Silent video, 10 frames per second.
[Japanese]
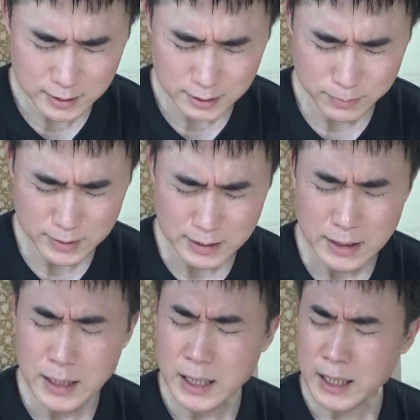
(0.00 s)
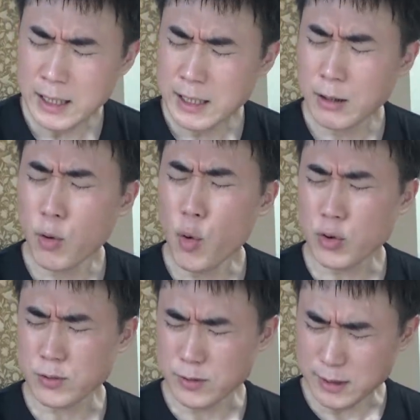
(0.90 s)
やっぱり多
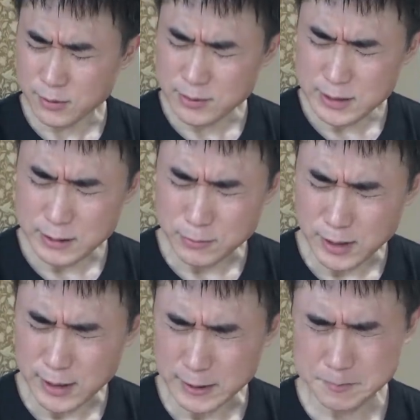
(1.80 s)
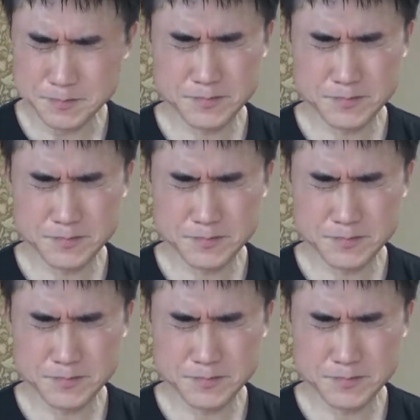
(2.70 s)
くの日本人は